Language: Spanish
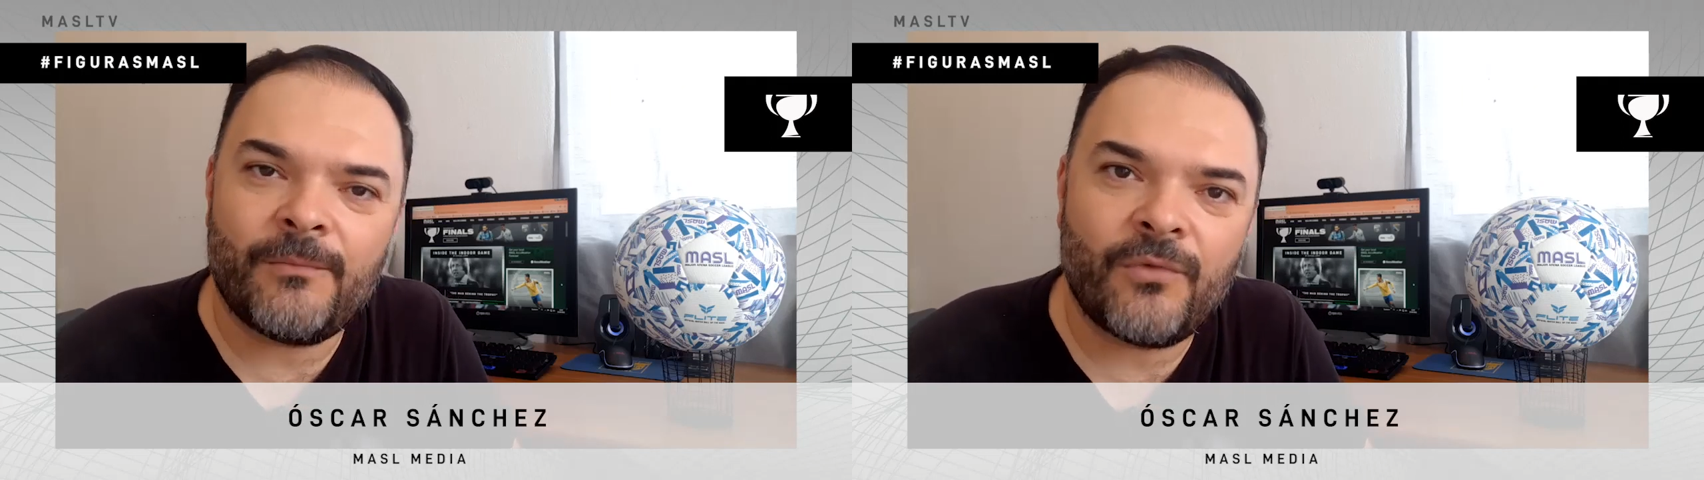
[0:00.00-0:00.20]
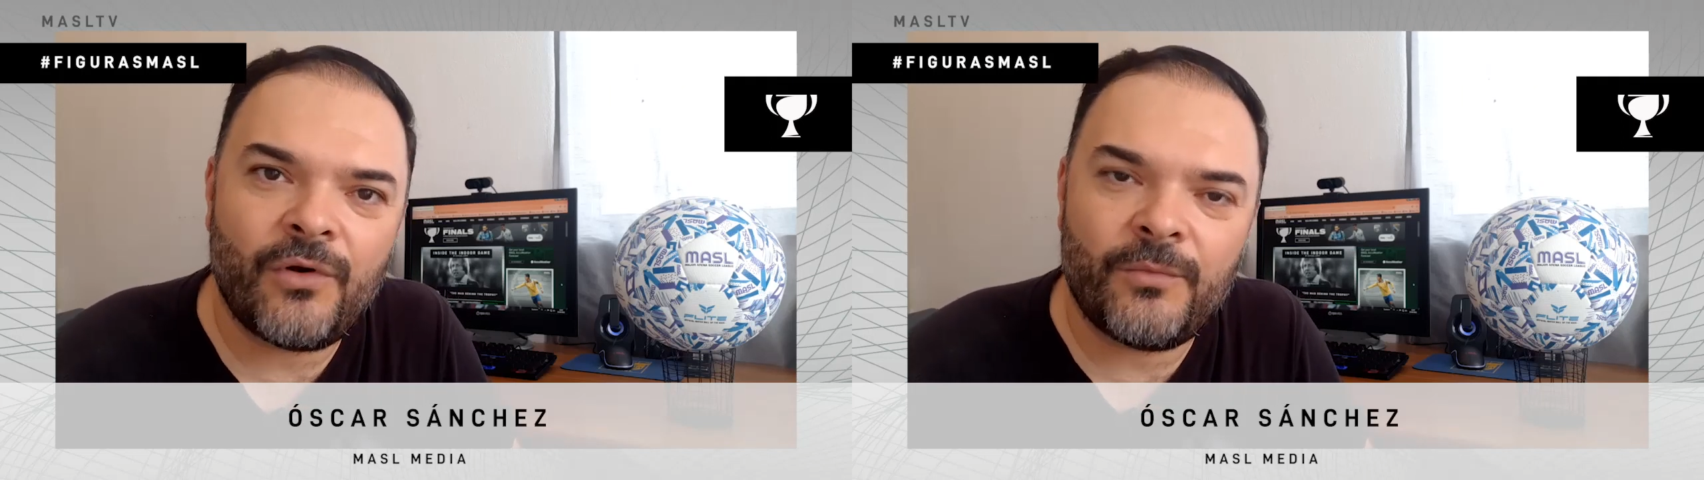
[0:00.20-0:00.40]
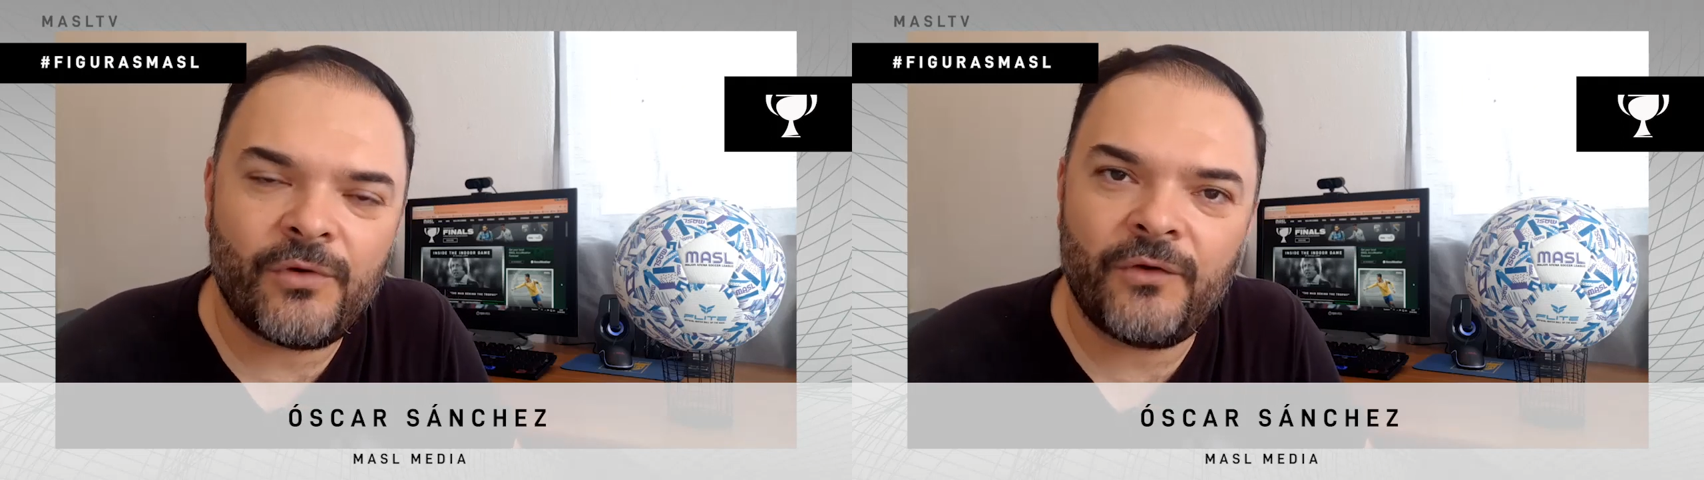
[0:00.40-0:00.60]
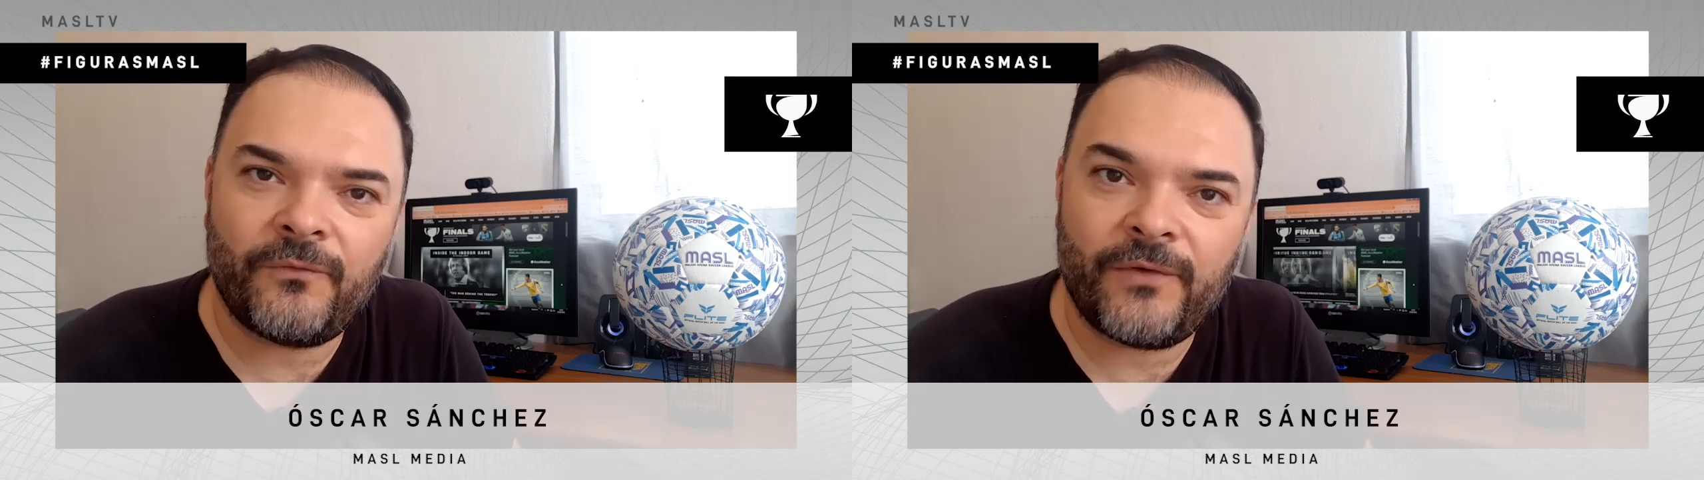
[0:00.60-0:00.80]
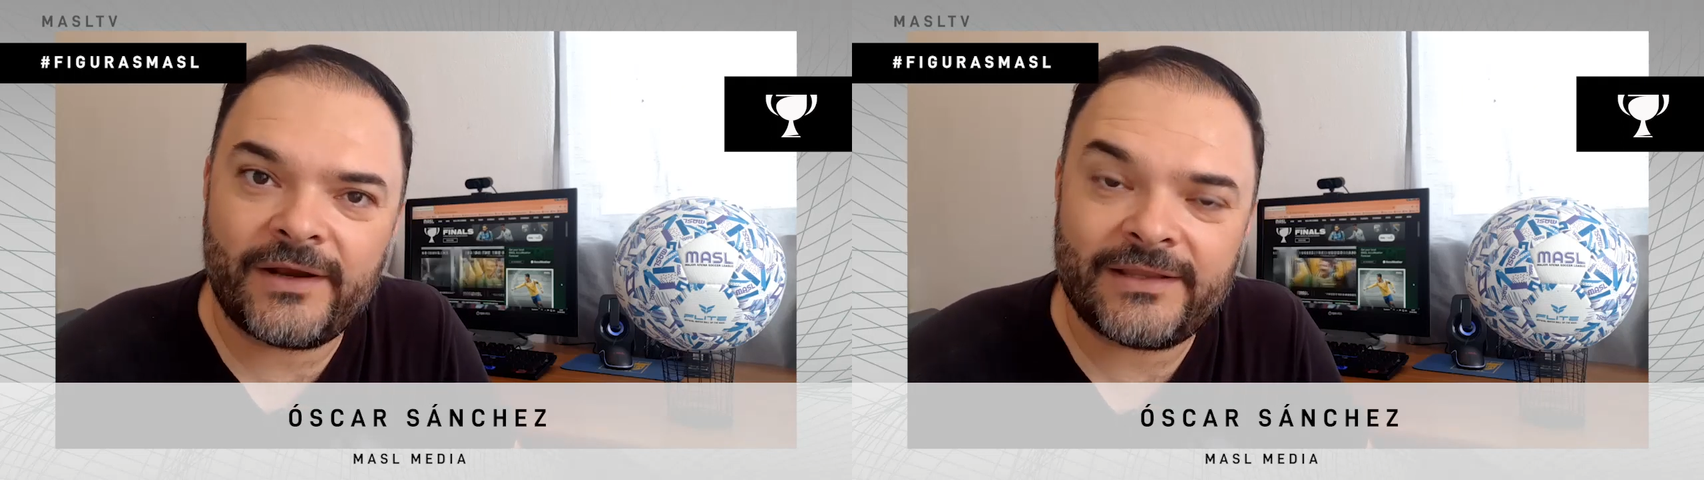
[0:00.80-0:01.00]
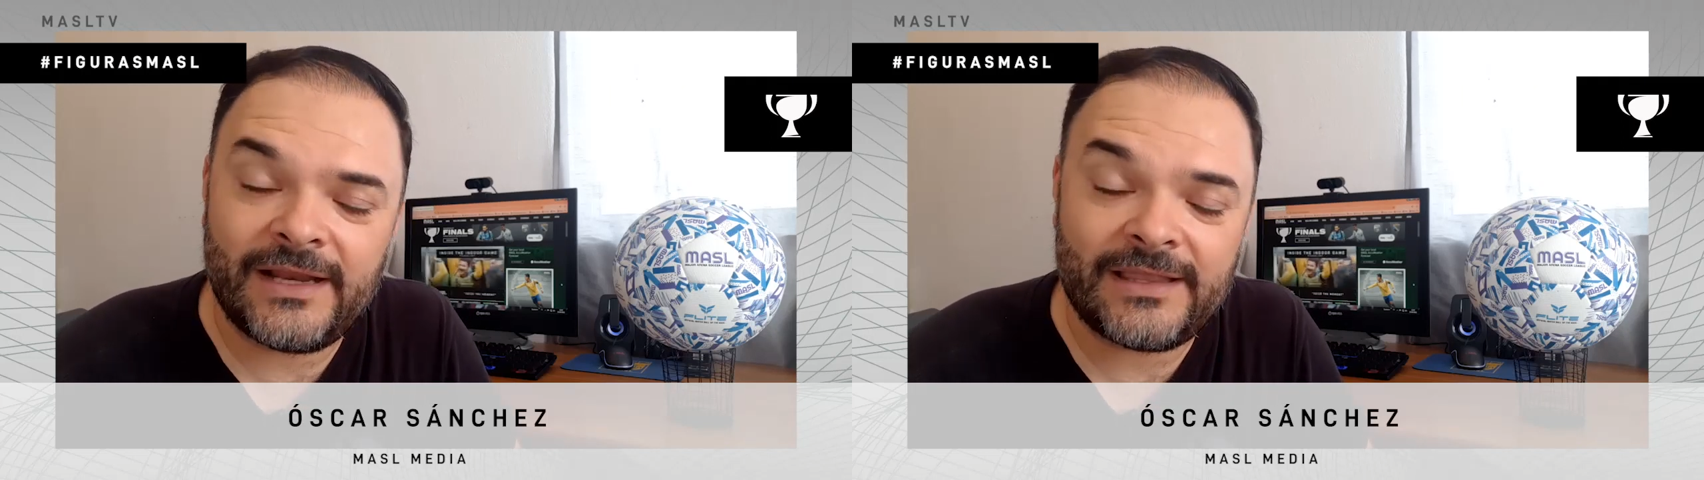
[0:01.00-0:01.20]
muy muy fuerte.